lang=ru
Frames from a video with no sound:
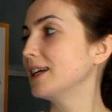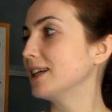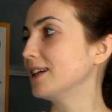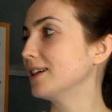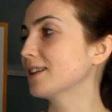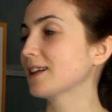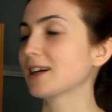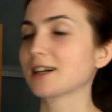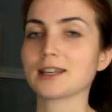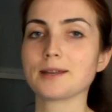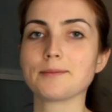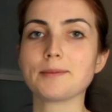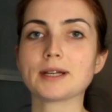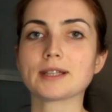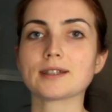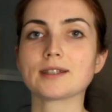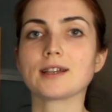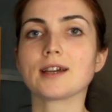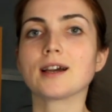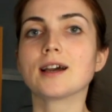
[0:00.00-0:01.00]
Итак,
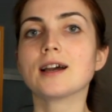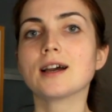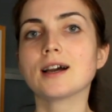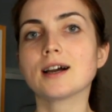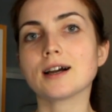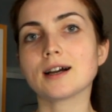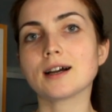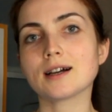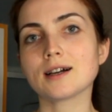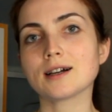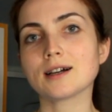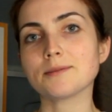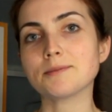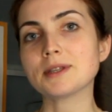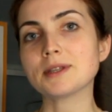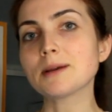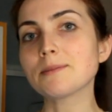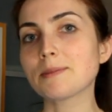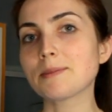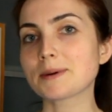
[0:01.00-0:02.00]
ребятки, э,
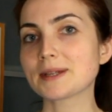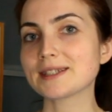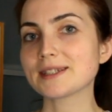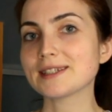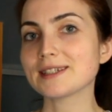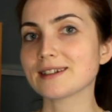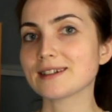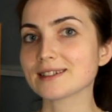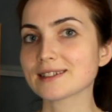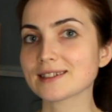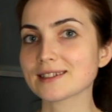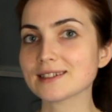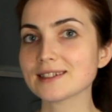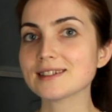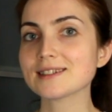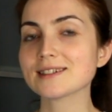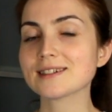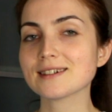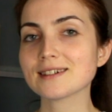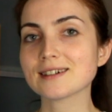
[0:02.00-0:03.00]
меня попросили
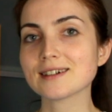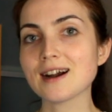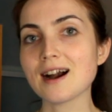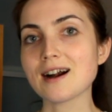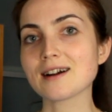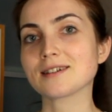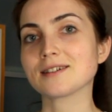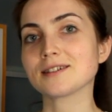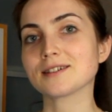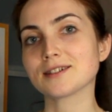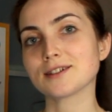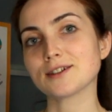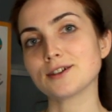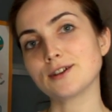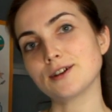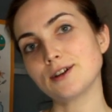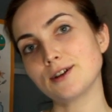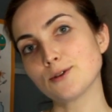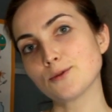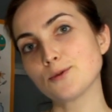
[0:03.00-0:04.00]
рассказать, как
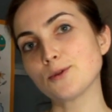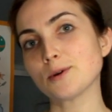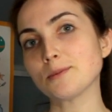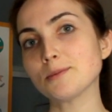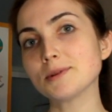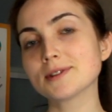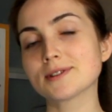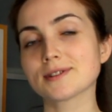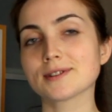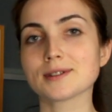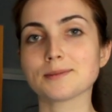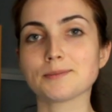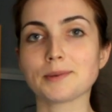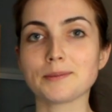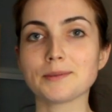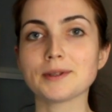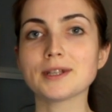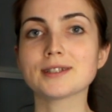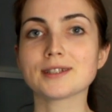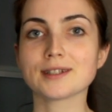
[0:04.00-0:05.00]
э, легко и быстро
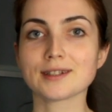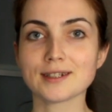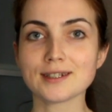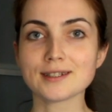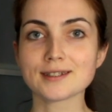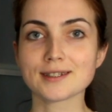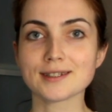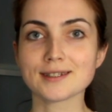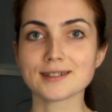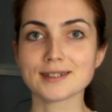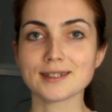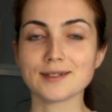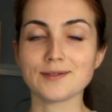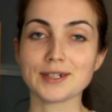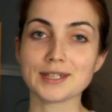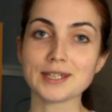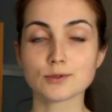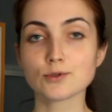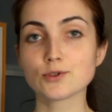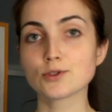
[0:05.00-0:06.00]
запоминать английские
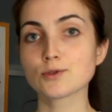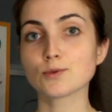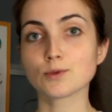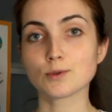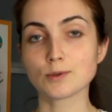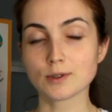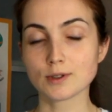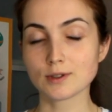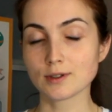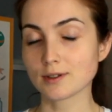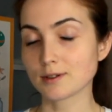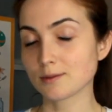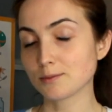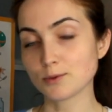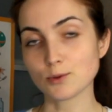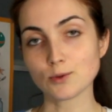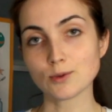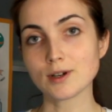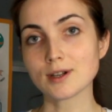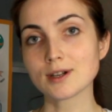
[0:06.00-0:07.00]
слова. Существует э,
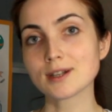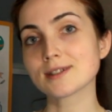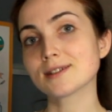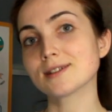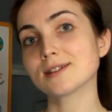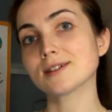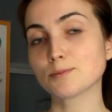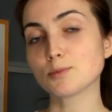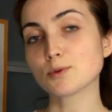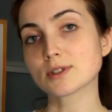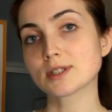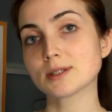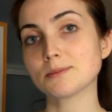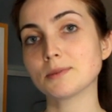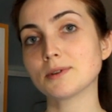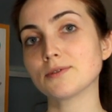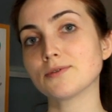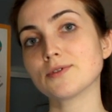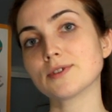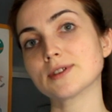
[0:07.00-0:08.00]
много разных
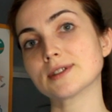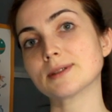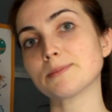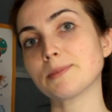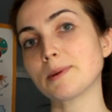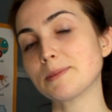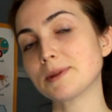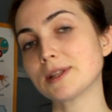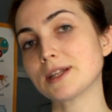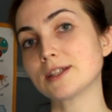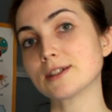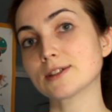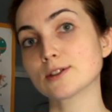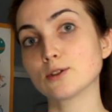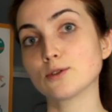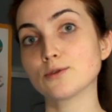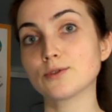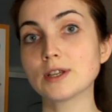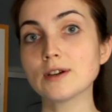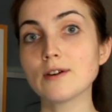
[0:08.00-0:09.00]
способов запоминания
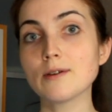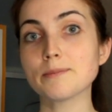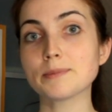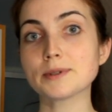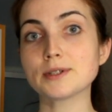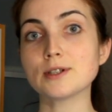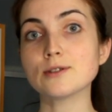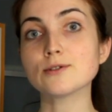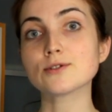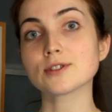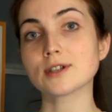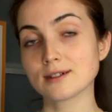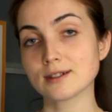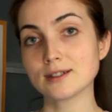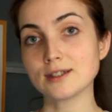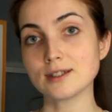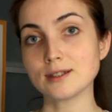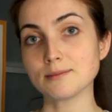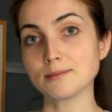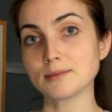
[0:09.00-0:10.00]
слов. Я вам поделюсь
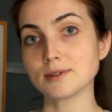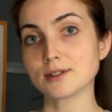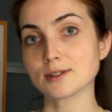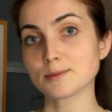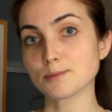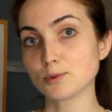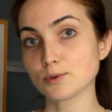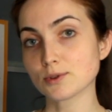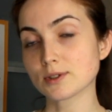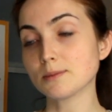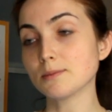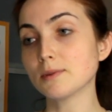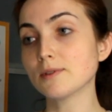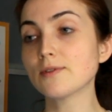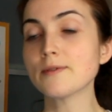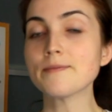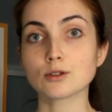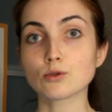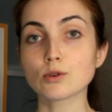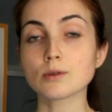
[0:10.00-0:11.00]
одним из способов,
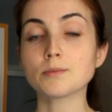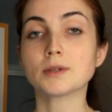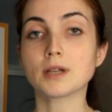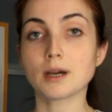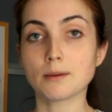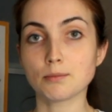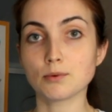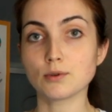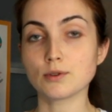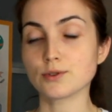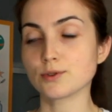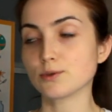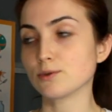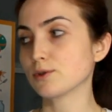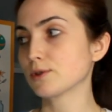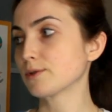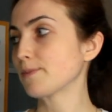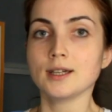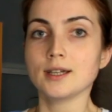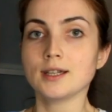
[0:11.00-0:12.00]
которым я
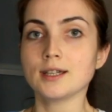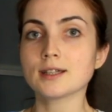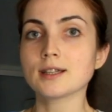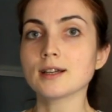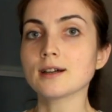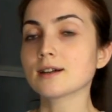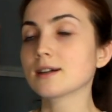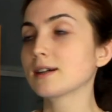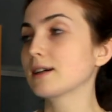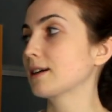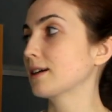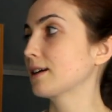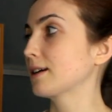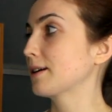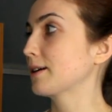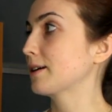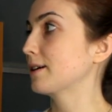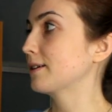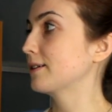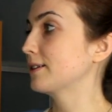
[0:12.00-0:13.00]
пользуюсь. Итак,
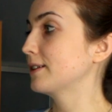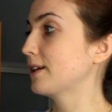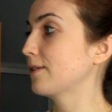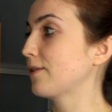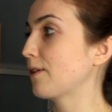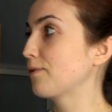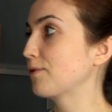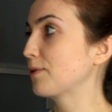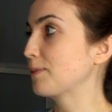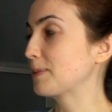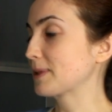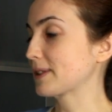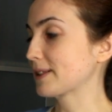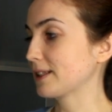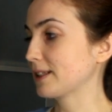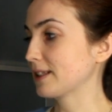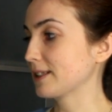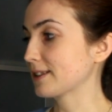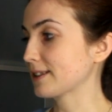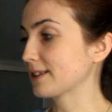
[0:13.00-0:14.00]
я вам
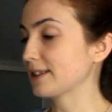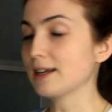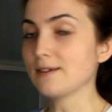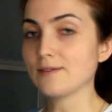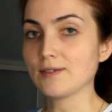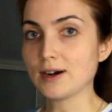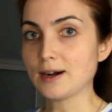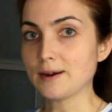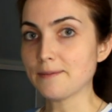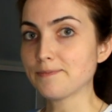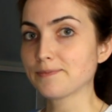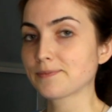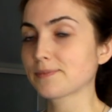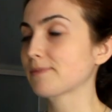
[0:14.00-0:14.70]
выписала слова,